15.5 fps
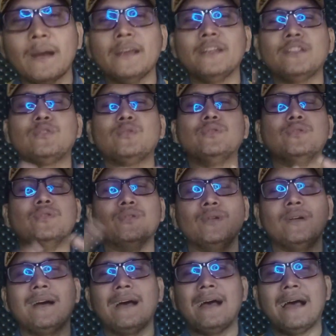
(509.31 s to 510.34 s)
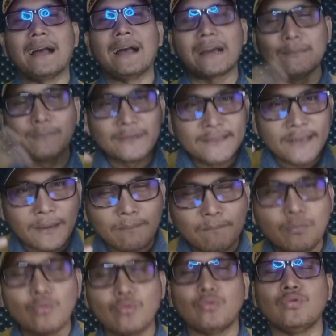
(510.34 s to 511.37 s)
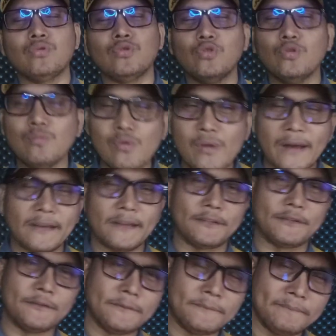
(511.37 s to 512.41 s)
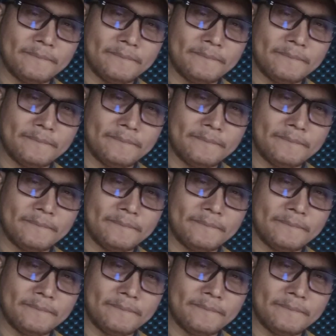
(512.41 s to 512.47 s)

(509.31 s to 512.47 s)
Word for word: itu akan menyerbu hubungan itu.